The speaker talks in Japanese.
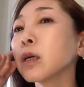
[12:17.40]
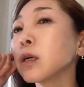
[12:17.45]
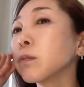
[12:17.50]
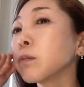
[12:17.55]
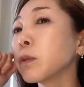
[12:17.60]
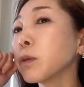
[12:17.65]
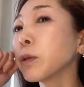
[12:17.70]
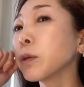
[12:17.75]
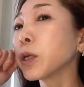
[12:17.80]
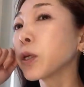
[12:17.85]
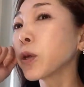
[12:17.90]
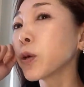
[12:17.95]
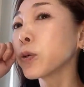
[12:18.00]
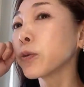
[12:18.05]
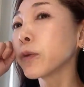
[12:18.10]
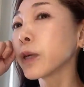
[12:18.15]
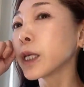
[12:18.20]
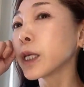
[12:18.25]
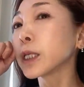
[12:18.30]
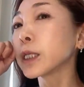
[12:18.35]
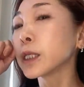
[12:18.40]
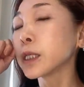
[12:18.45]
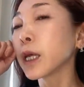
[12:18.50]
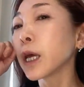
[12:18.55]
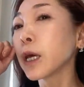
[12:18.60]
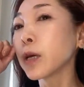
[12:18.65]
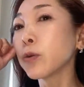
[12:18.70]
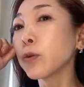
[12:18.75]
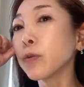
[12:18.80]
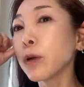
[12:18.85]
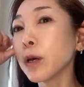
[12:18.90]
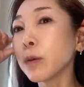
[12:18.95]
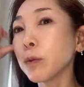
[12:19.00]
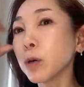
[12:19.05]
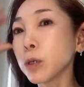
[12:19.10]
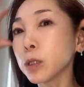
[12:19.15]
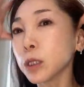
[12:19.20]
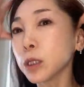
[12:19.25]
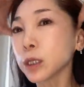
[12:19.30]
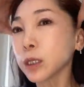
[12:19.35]
耳の上ですね上
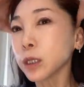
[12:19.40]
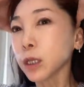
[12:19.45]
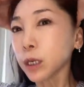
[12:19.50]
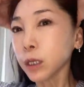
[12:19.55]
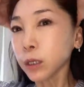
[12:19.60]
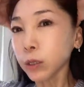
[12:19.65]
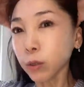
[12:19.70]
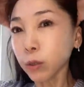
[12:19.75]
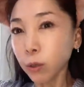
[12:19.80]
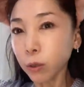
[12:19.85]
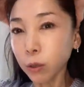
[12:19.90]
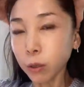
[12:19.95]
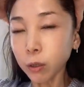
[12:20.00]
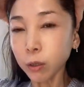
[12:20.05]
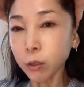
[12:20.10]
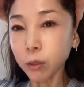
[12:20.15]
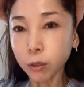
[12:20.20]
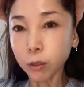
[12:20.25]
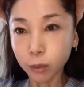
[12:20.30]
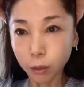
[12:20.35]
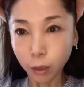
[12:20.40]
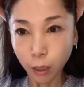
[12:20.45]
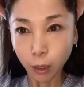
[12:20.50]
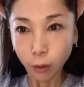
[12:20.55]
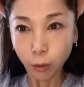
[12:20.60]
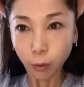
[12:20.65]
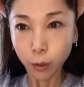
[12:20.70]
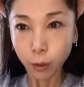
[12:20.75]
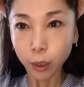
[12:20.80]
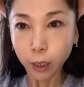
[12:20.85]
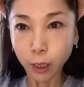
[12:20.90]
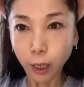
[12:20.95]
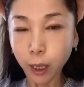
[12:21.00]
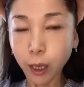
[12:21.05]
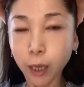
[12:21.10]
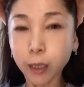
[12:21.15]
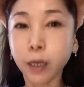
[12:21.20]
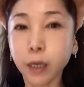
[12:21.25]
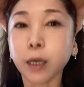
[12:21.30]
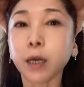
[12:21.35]
もしっかりと手を置いて
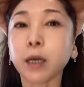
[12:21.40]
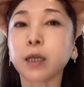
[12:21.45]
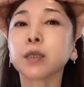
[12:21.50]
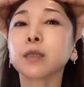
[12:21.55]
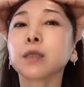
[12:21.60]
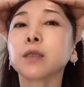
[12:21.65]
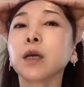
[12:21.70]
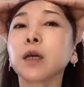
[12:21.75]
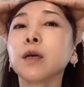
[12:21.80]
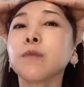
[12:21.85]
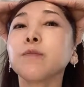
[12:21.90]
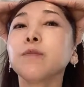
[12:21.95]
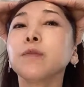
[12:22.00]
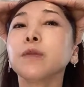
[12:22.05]
鼻から吸って